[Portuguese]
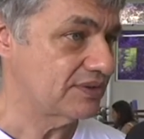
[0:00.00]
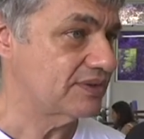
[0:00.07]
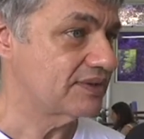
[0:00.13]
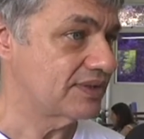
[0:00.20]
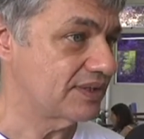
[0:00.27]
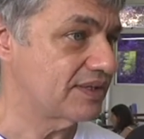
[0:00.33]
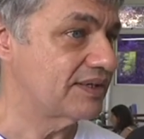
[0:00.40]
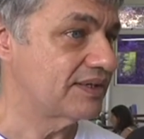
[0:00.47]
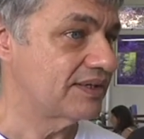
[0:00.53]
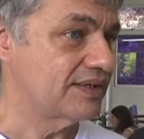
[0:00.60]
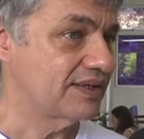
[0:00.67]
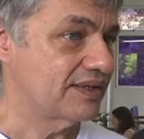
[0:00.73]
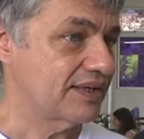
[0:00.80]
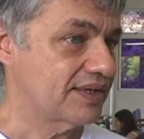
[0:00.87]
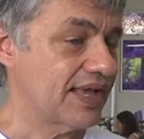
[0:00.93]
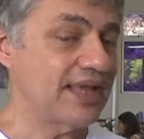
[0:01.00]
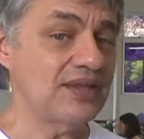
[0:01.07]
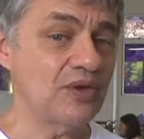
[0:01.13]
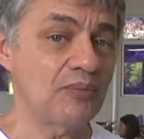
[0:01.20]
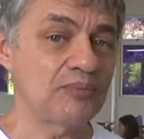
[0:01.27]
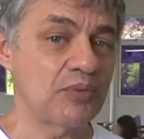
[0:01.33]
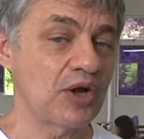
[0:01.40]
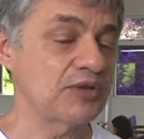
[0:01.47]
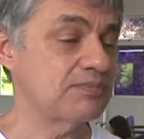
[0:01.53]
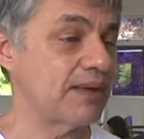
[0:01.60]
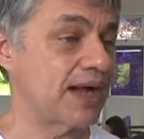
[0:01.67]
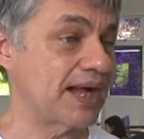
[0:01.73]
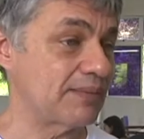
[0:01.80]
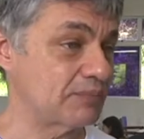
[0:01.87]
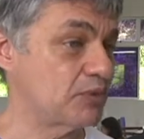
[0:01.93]
Né? Quem não pode
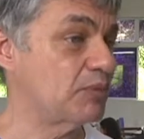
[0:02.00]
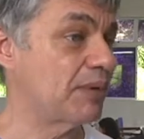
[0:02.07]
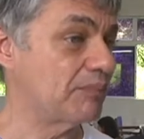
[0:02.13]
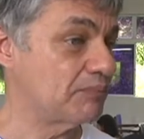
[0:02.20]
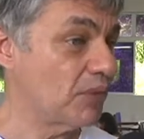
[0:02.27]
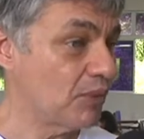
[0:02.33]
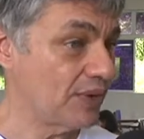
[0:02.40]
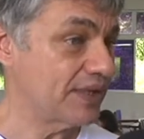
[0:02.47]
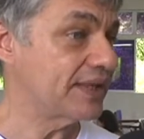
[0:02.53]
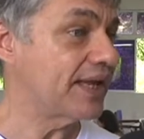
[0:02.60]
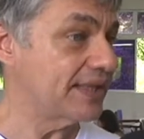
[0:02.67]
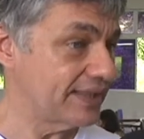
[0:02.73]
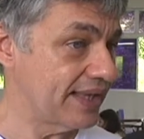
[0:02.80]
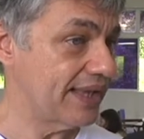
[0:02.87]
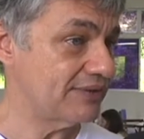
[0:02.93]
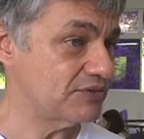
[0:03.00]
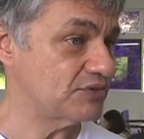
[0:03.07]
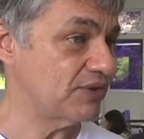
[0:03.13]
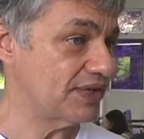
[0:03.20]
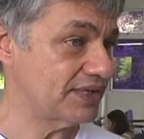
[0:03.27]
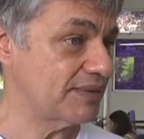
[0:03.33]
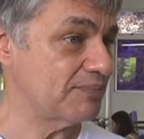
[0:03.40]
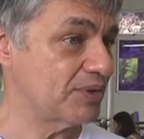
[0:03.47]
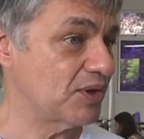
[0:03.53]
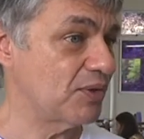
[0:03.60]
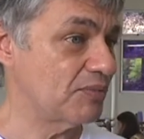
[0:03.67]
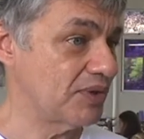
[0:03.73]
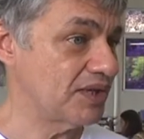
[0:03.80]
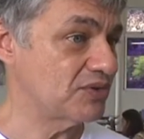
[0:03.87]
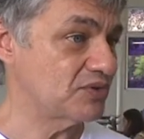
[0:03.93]
pagar por uma boa internet vai ter pelo
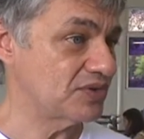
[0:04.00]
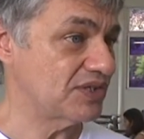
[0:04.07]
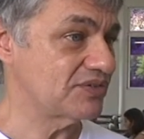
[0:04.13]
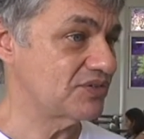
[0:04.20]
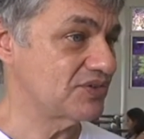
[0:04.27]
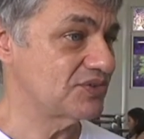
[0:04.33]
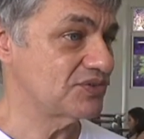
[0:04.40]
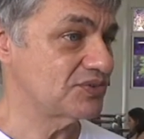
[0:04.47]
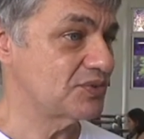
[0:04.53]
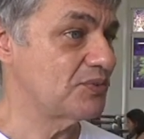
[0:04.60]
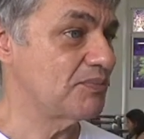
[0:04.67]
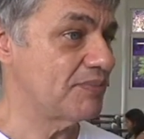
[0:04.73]
menos esses 1